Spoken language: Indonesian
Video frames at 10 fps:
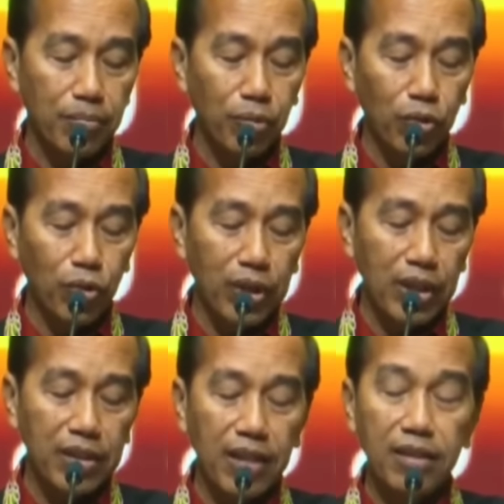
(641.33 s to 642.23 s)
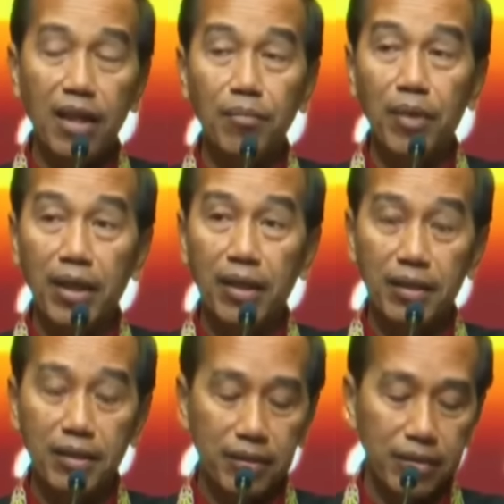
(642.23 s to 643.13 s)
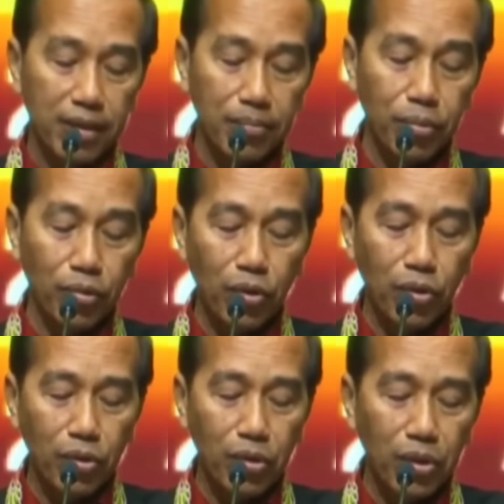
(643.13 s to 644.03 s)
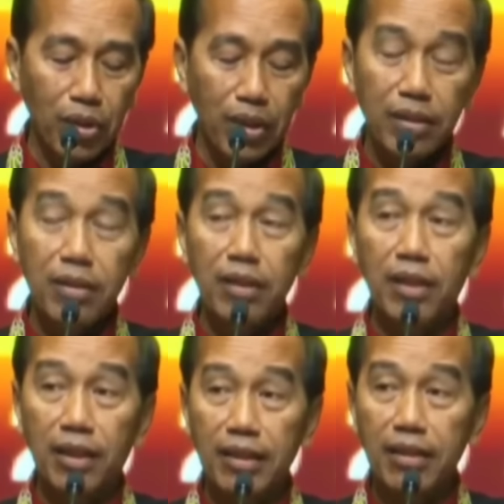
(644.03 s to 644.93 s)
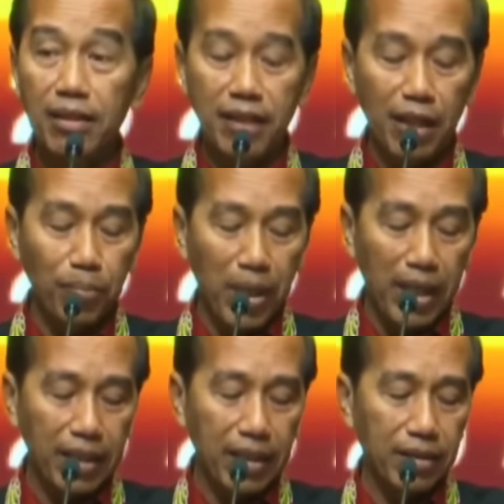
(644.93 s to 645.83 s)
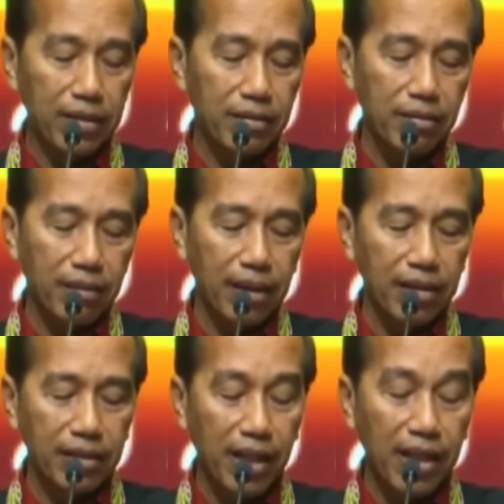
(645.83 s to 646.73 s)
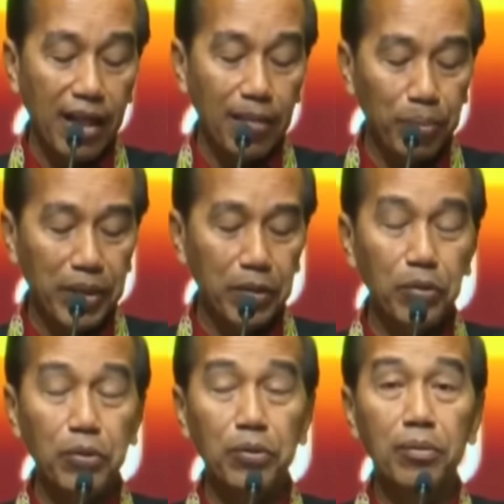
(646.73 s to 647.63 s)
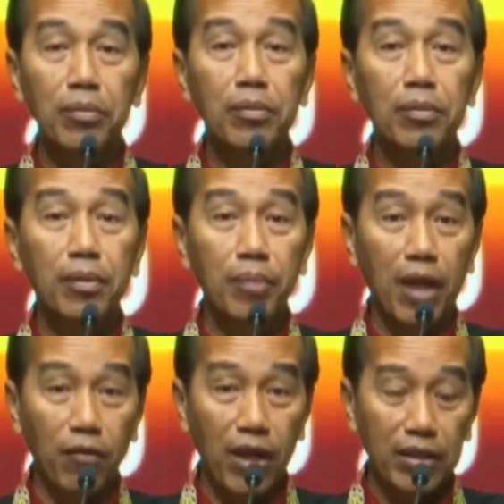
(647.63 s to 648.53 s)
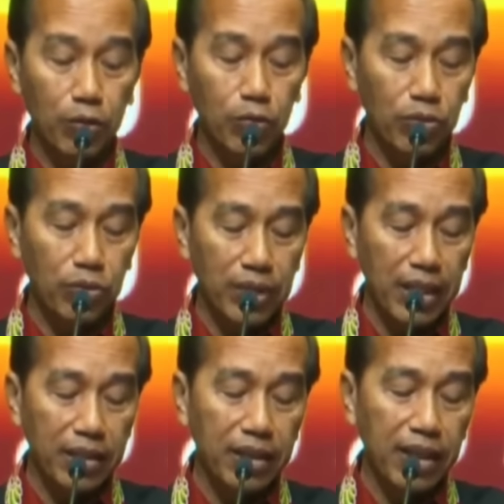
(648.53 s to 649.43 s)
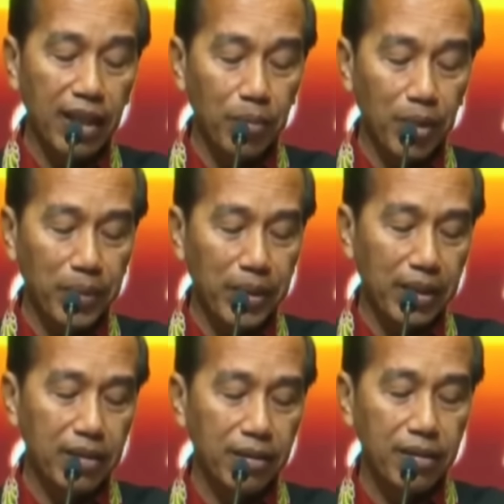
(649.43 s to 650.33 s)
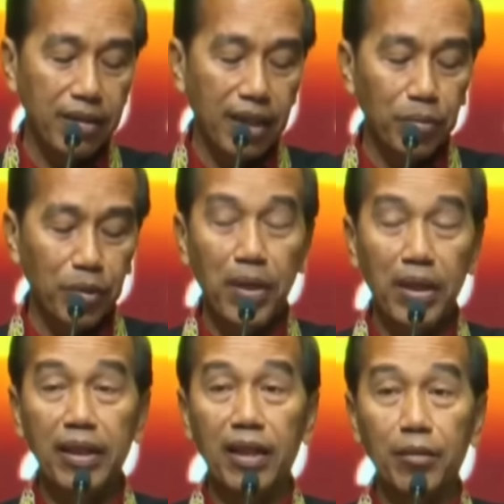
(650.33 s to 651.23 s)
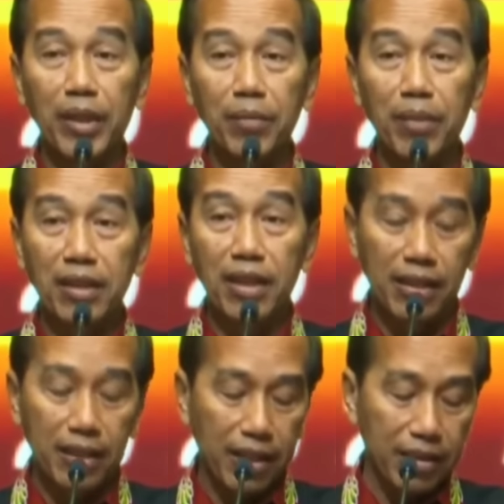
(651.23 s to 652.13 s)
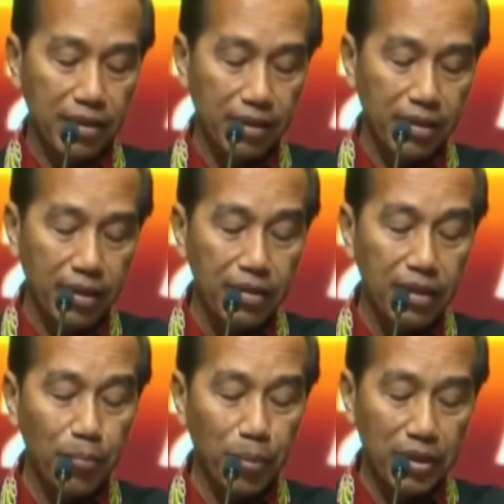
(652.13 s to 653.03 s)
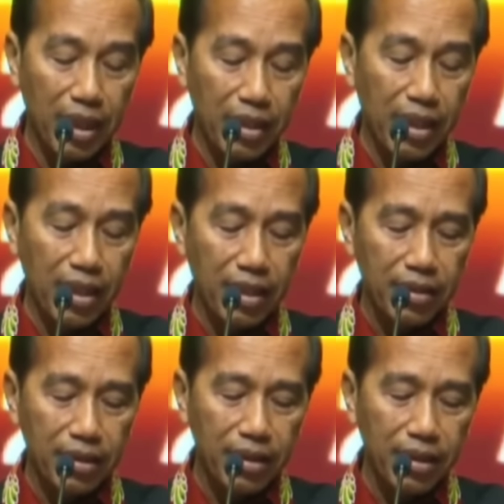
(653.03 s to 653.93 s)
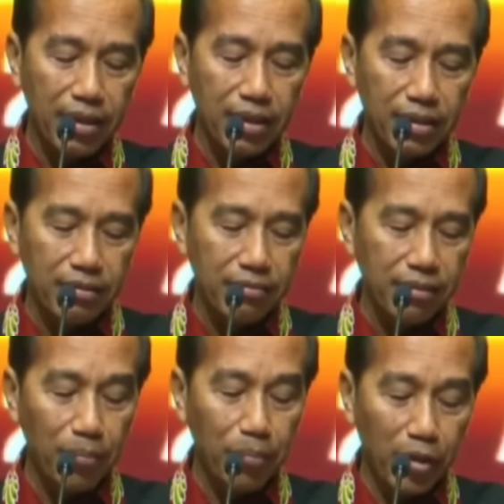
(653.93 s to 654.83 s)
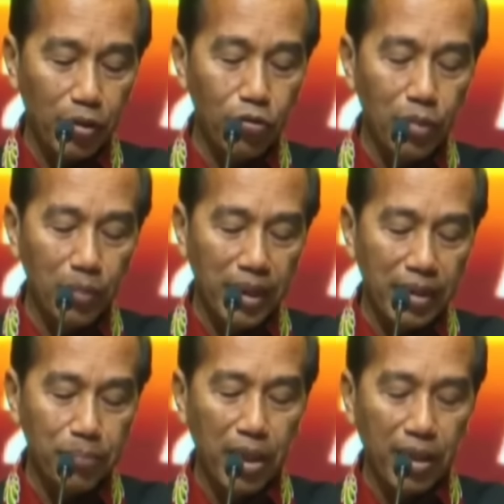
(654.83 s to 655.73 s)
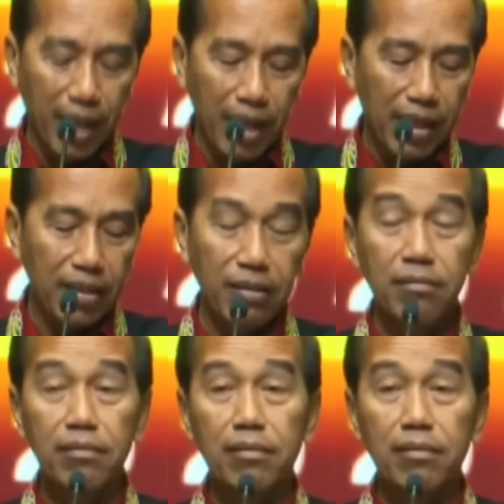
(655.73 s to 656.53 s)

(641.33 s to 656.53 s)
butuh kerjasama, butuh sinergitas yang baik antara KPU, Bawaslu, dan DKPP dengan berbagai elemen masyarakat. Saya percaya KPU memiliki bekal